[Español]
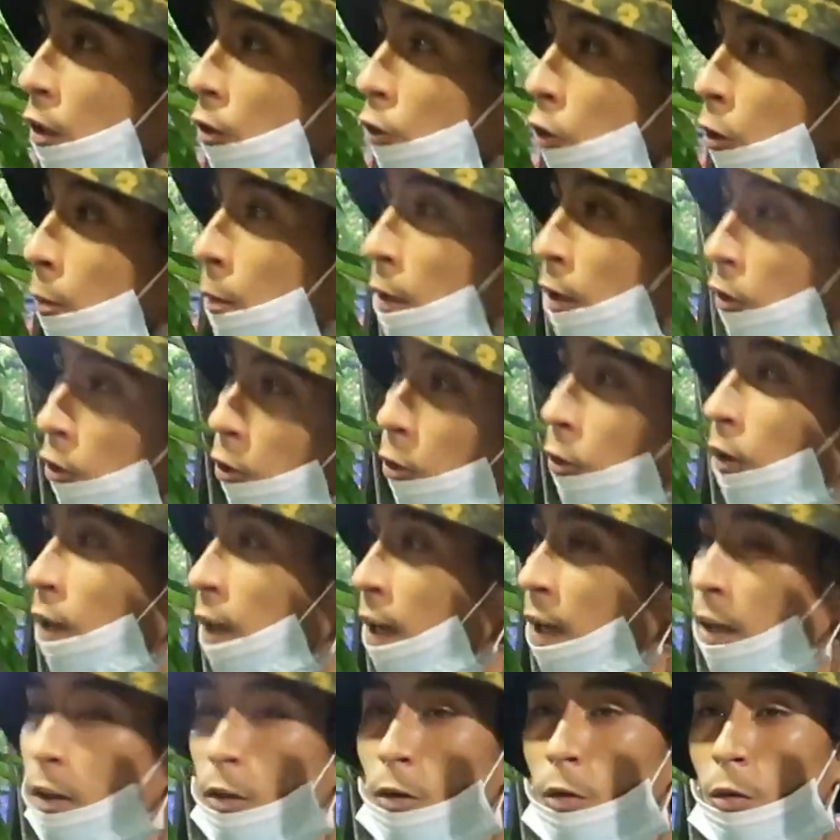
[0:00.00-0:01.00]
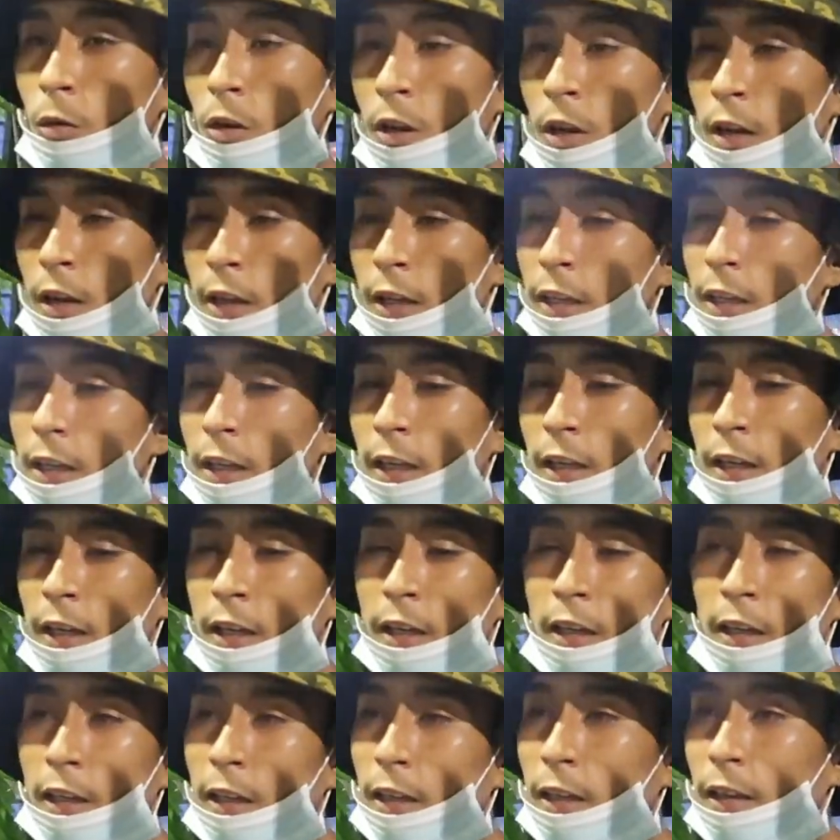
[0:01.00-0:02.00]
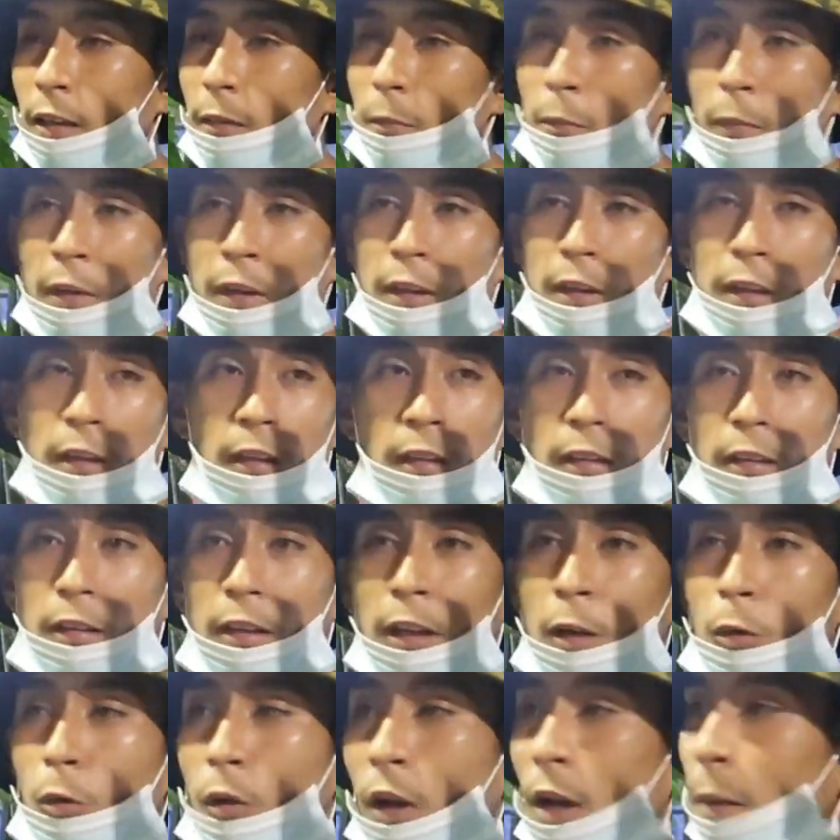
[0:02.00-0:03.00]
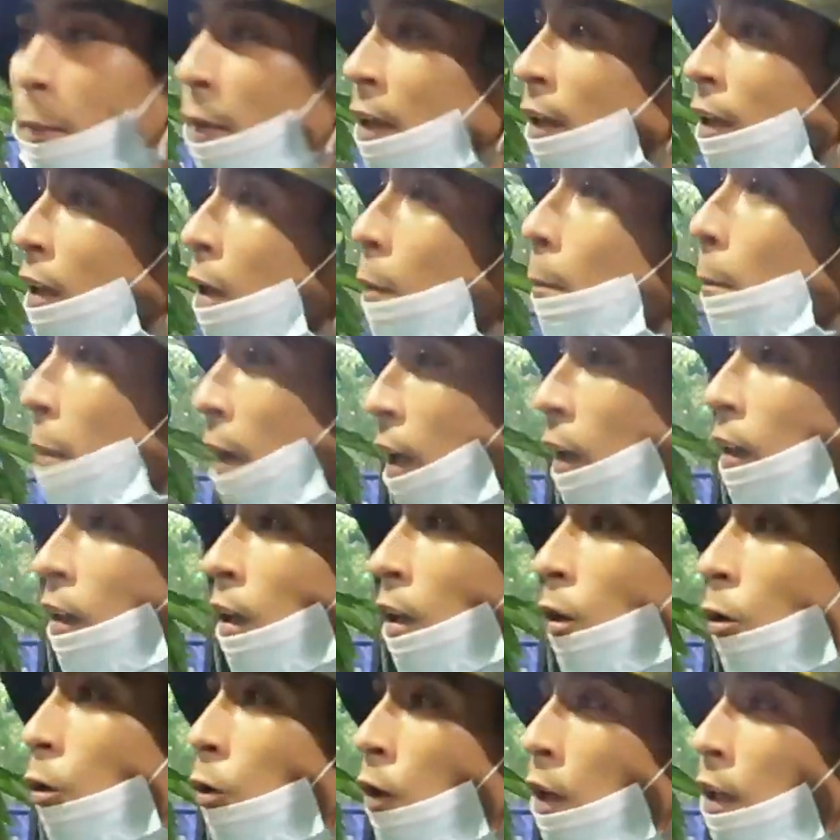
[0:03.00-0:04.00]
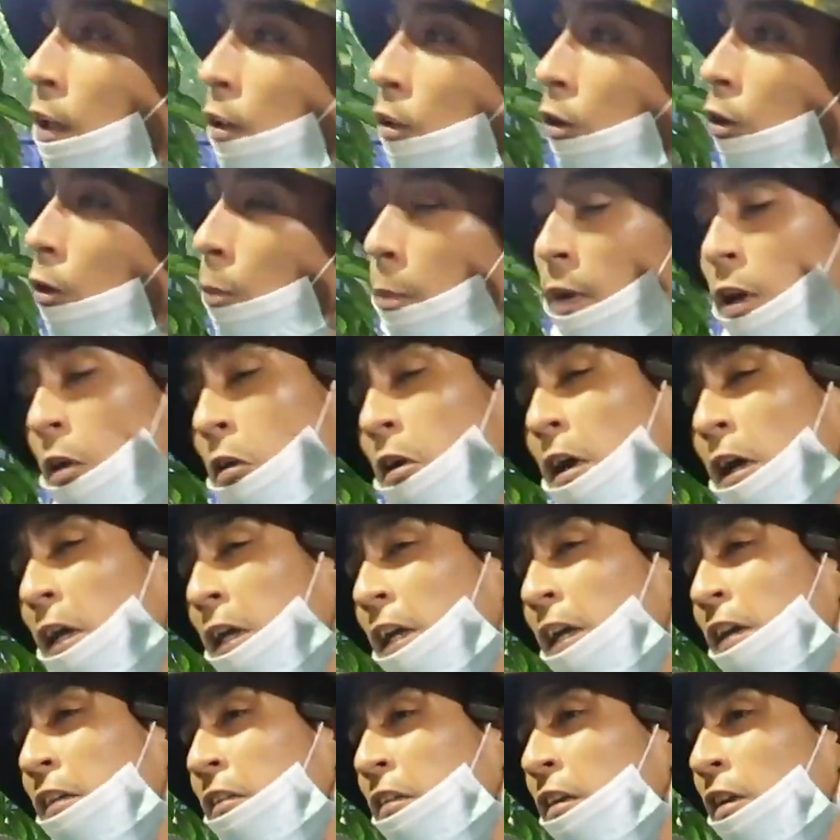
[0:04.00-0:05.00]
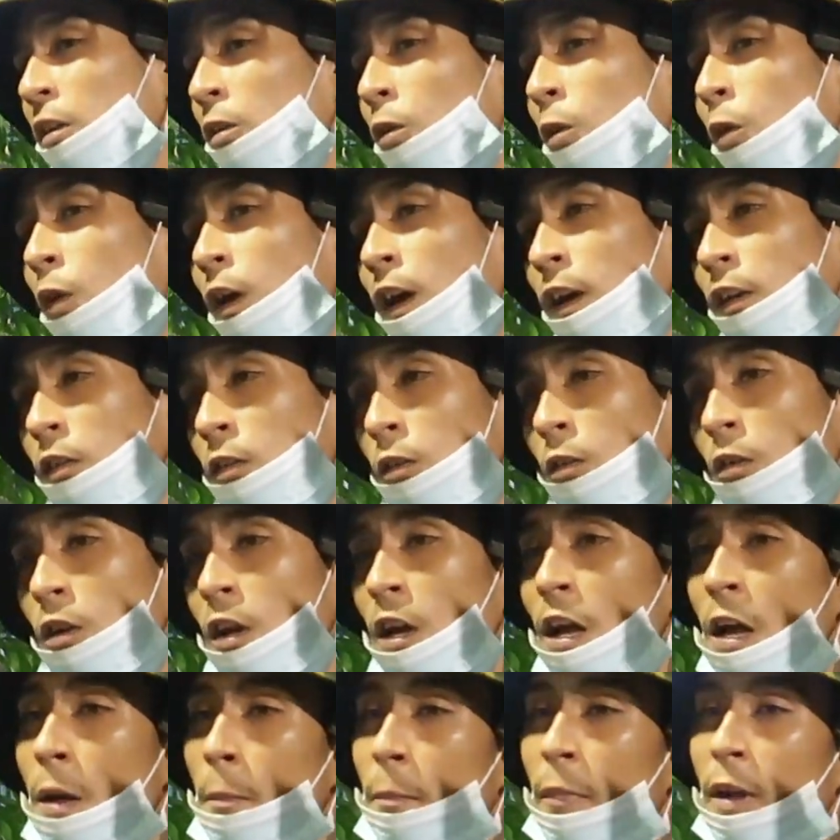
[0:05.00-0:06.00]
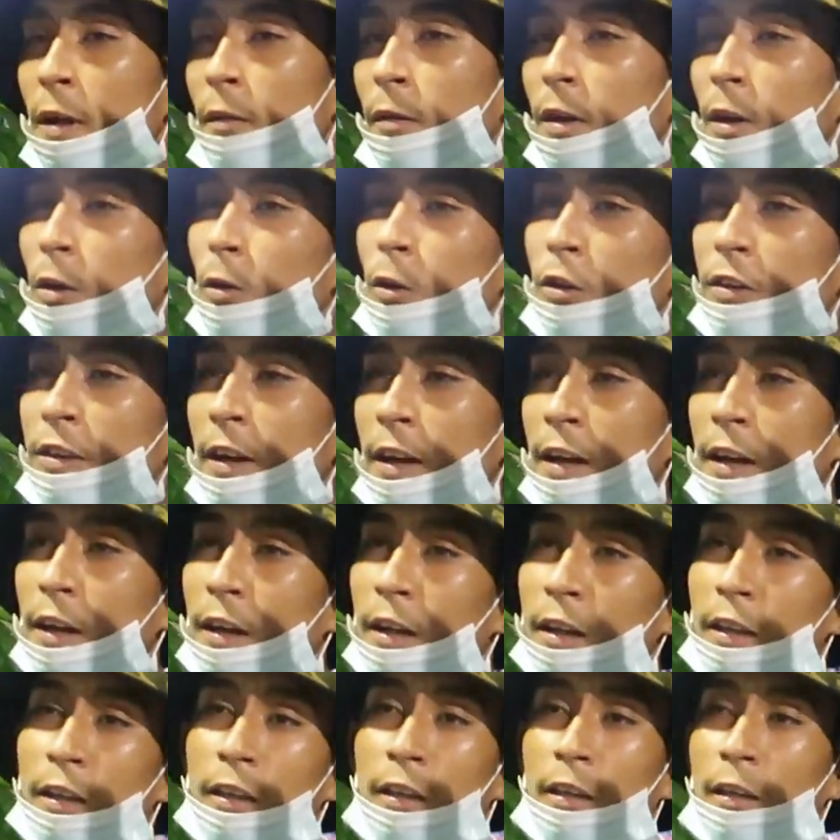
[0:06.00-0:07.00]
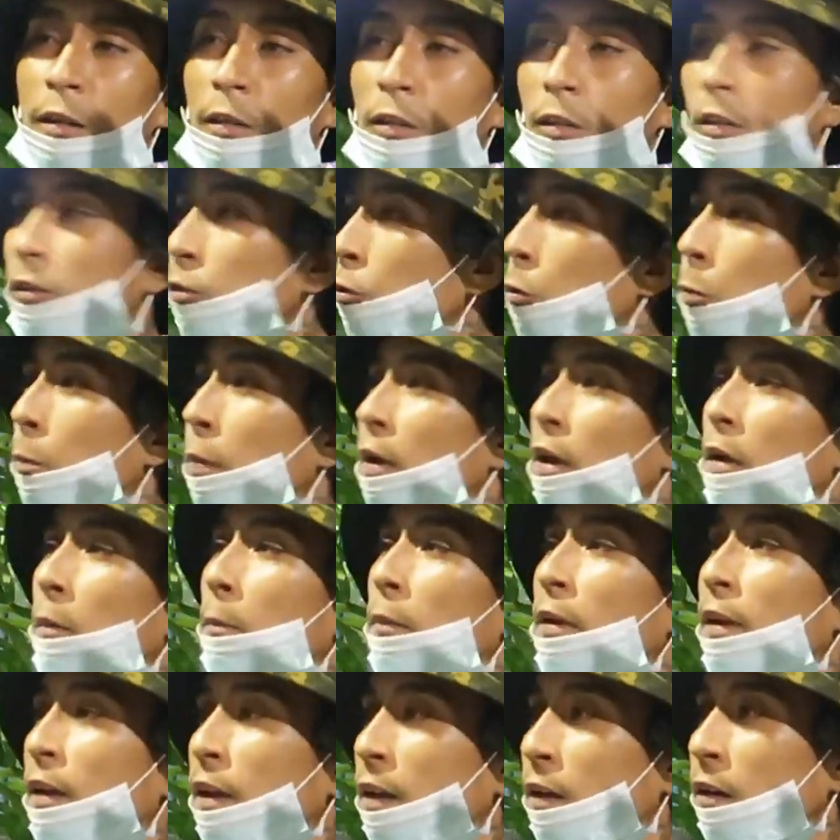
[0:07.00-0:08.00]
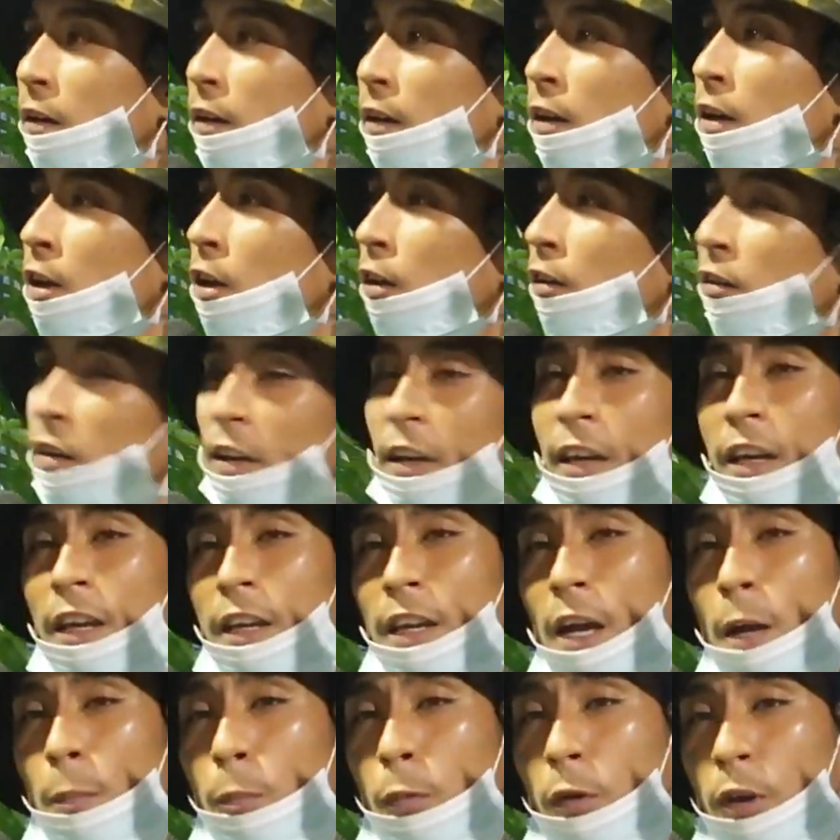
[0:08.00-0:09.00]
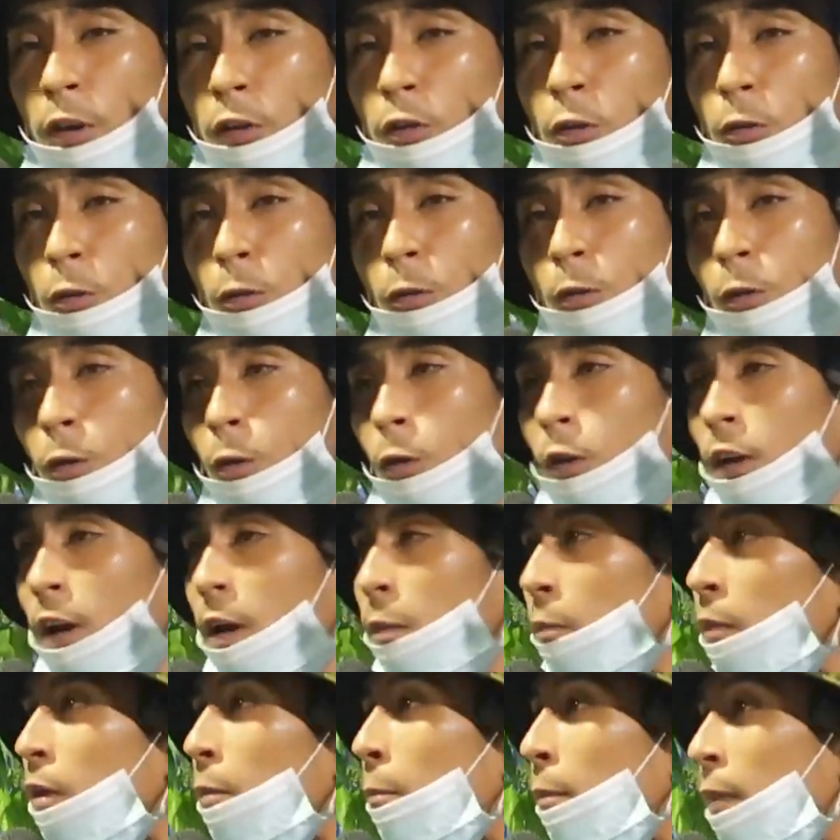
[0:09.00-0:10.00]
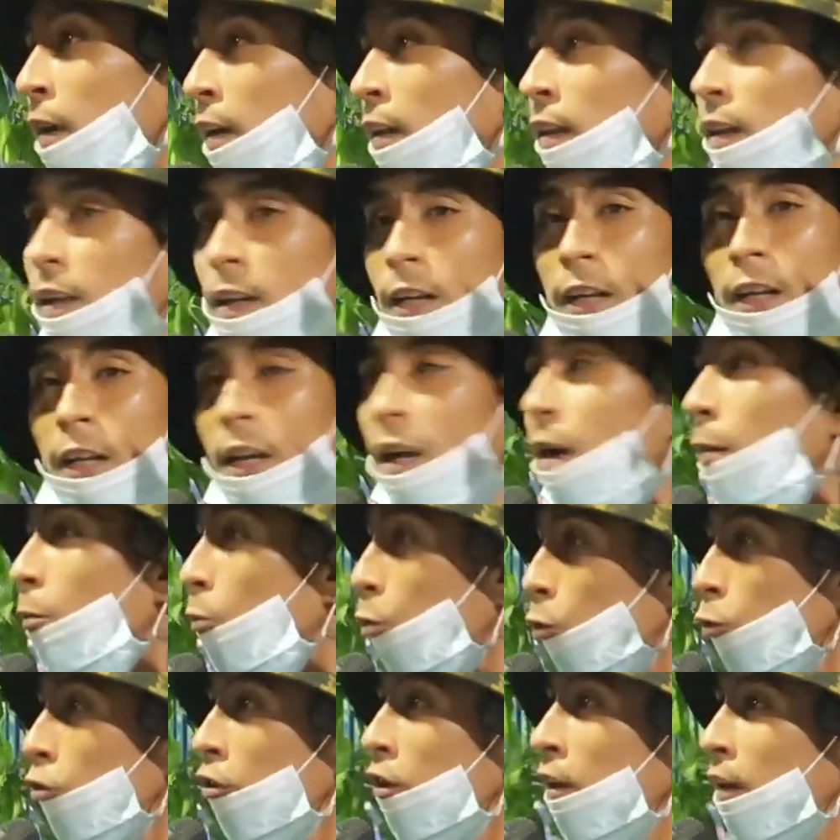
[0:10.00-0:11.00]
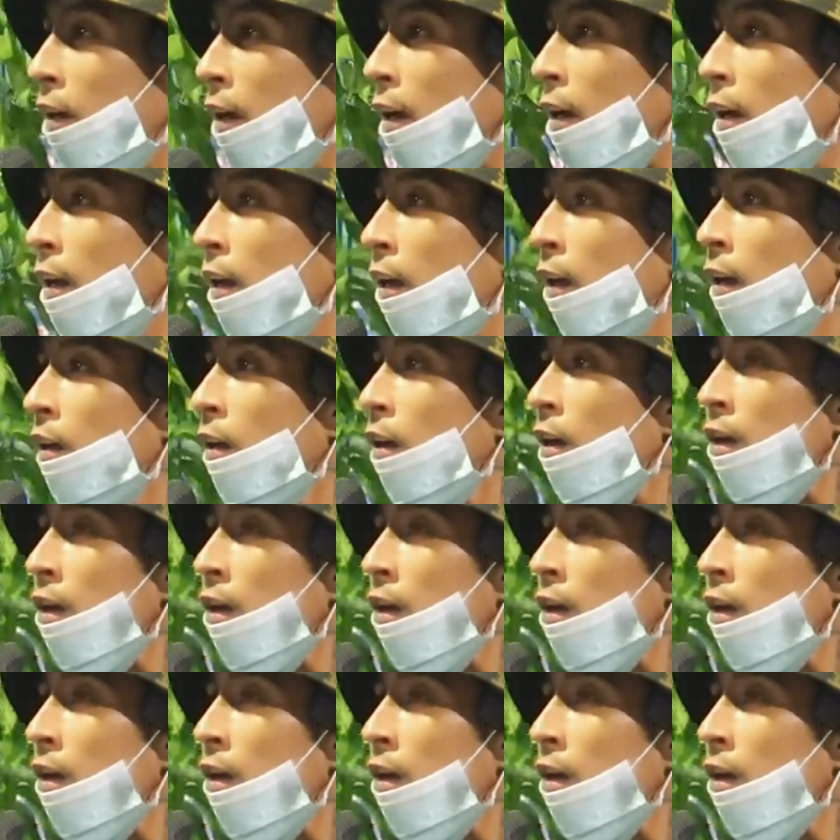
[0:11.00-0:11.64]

Soy visionario y me, tengo una mente emprendedora y todo, pero de aquí en cinco años me veo ya súper bien. Sé que ya puedo hecho lograr mis metas en la música,